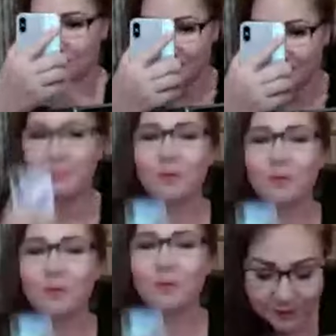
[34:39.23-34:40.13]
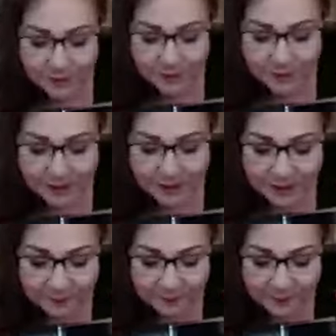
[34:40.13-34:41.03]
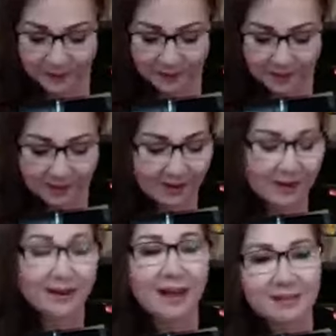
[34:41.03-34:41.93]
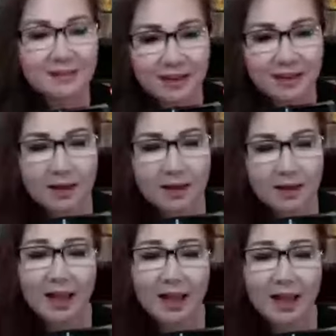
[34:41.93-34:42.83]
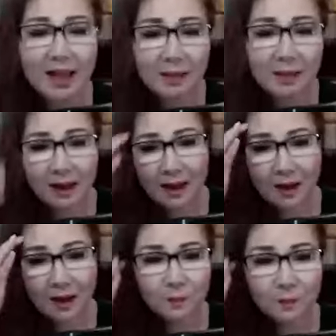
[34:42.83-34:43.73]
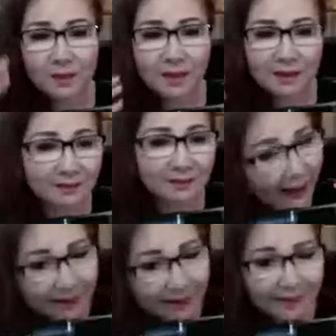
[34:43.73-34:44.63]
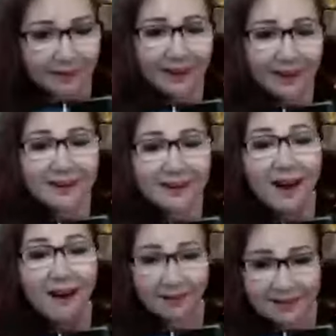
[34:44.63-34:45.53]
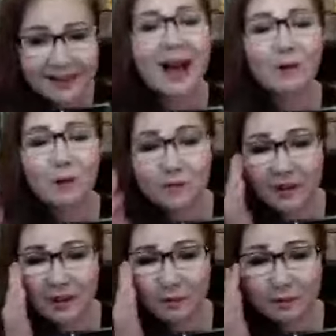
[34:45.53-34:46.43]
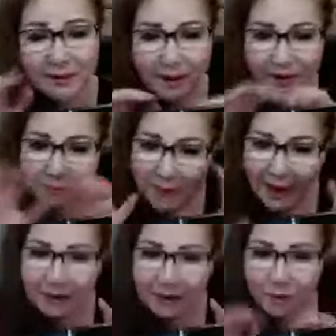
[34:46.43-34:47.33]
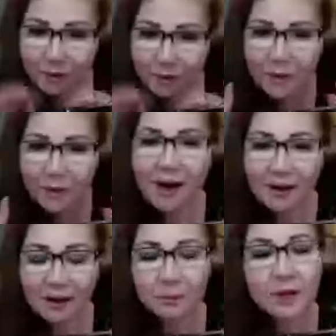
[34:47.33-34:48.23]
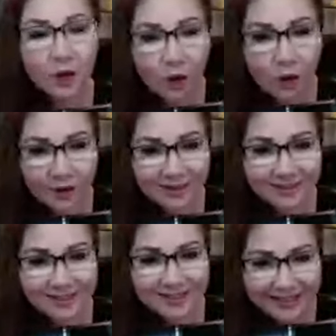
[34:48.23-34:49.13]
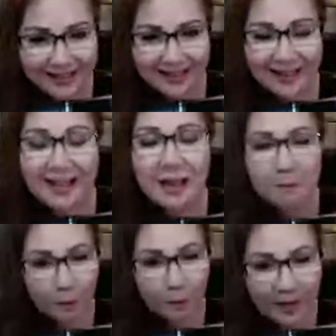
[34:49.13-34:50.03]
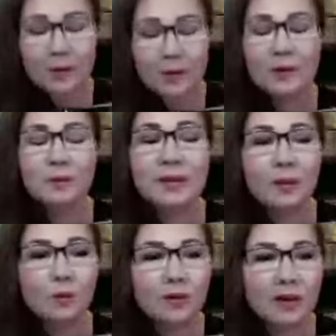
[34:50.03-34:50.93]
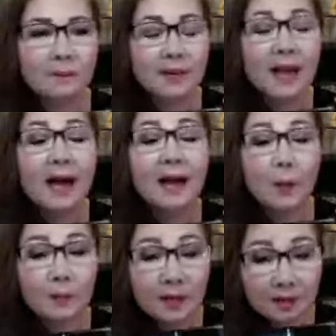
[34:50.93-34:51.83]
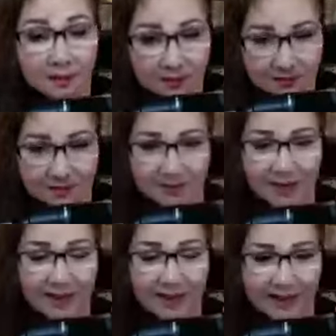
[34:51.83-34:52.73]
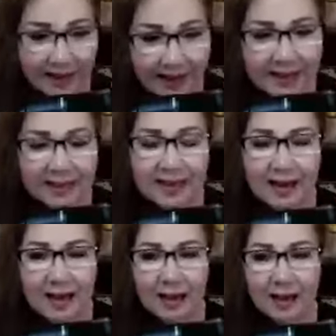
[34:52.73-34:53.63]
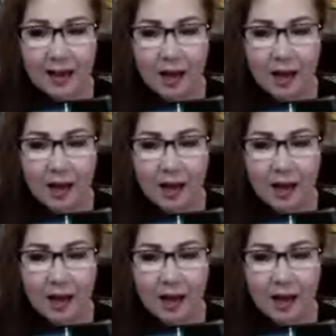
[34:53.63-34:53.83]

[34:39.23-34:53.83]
trực tiếp một cái nữa cho Ngọc Nhi dùm. Đó, để làm chi? Để mà Nhi thấy được cái cận da quý vị, còn Nhi mới để cái má Nhi phóng lớn là Nhi coi nhé. Một cái điều nữa mình nhắc quý vị, Ngọc Nhi thường hay là